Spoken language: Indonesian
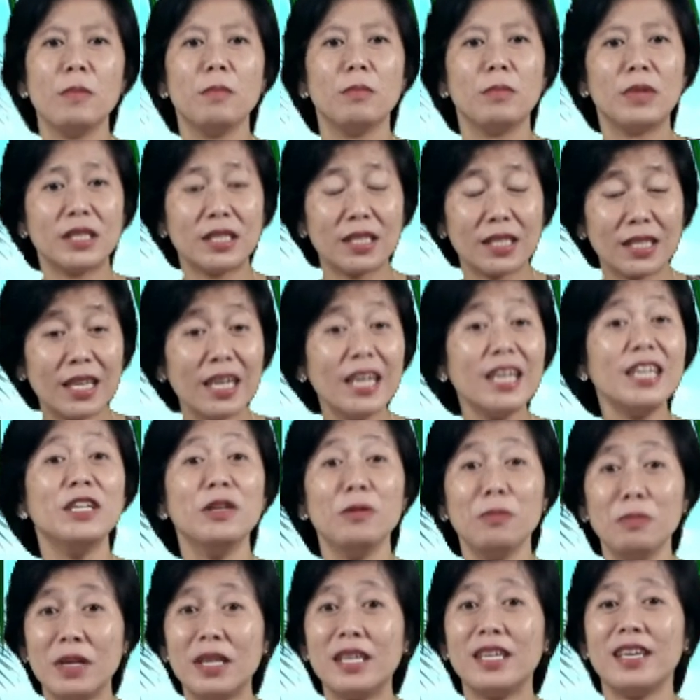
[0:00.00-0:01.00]
Meski
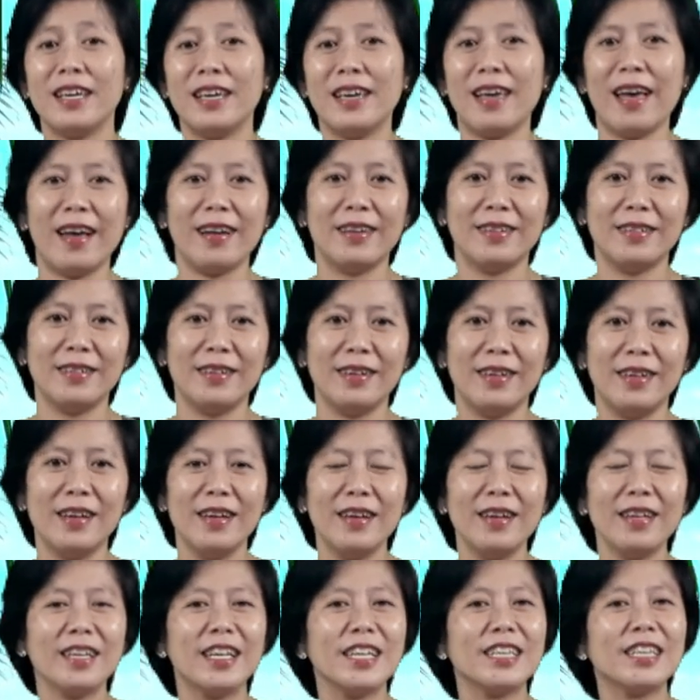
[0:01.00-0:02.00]
demikian,
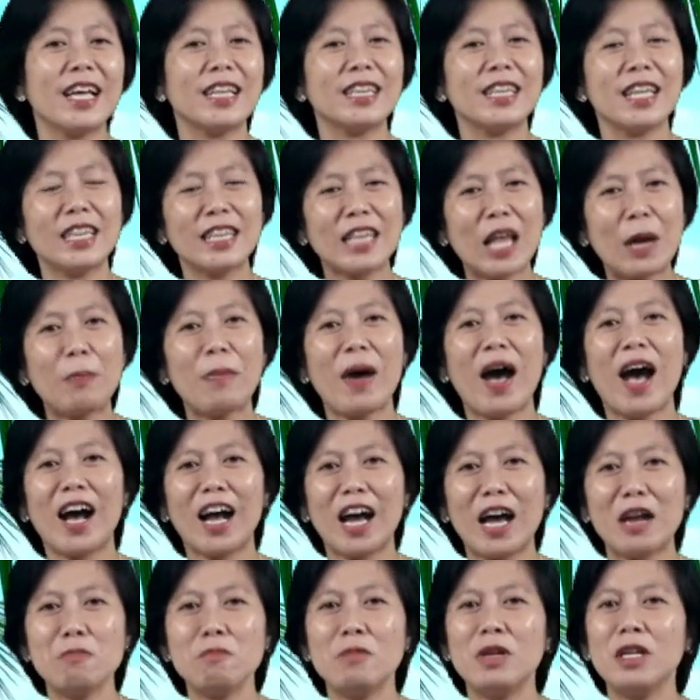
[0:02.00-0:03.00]
kita tetap
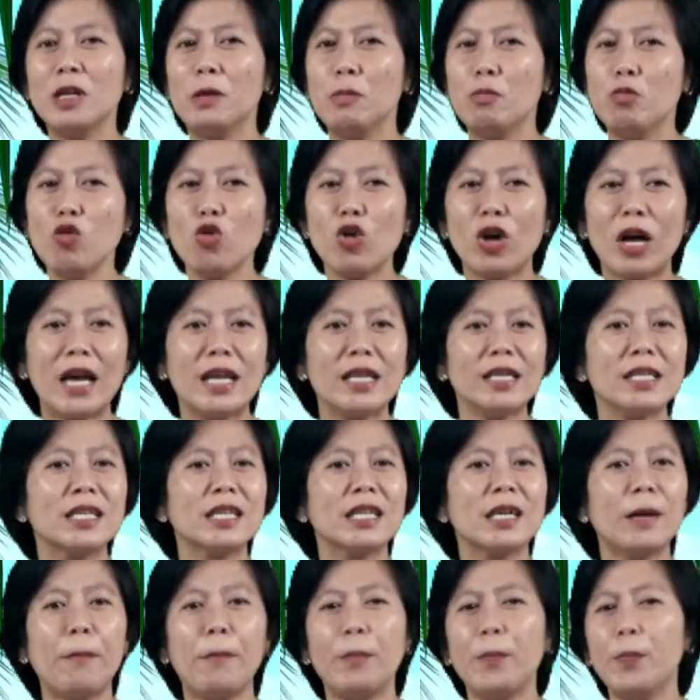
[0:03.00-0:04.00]
akan
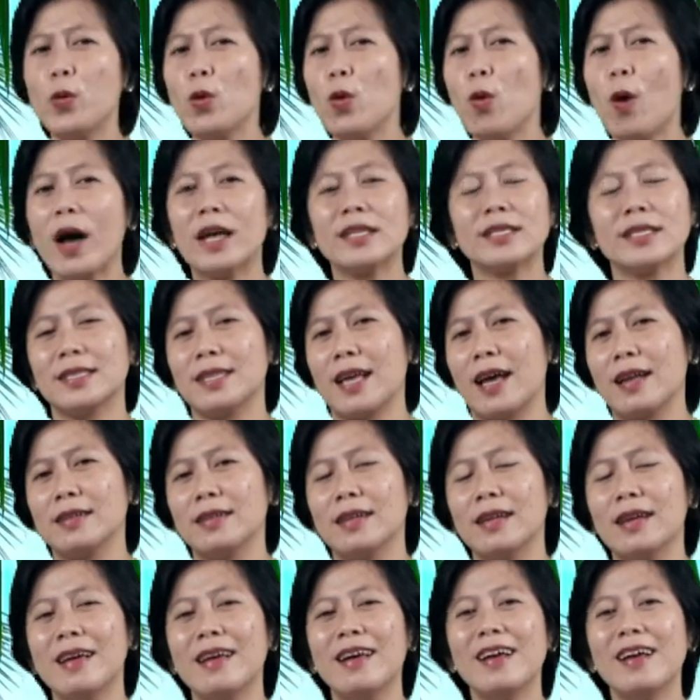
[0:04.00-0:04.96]
menemukan kepuasan